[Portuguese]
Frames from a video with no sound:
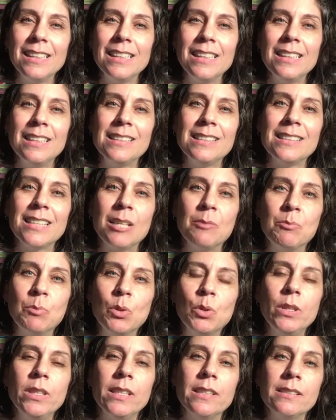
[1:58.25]
esse
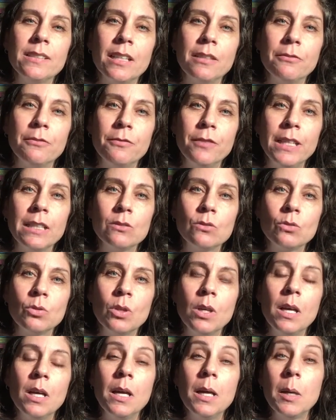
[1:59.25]
amor e esse afeto
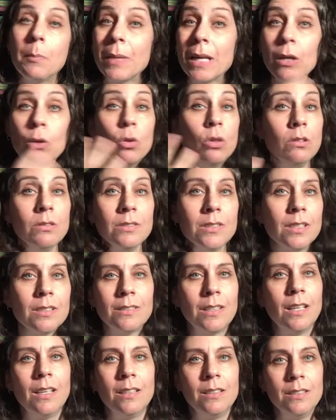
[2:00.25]
para outras
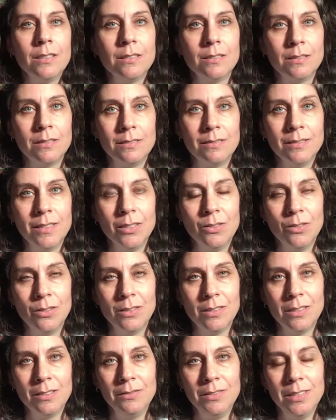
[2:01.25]
áreas da
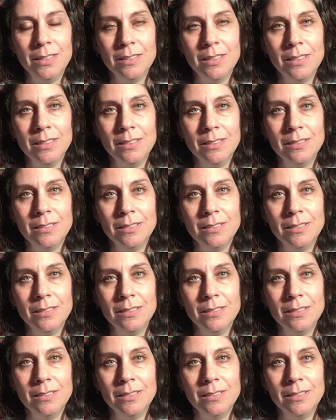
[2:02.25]
nossa vida.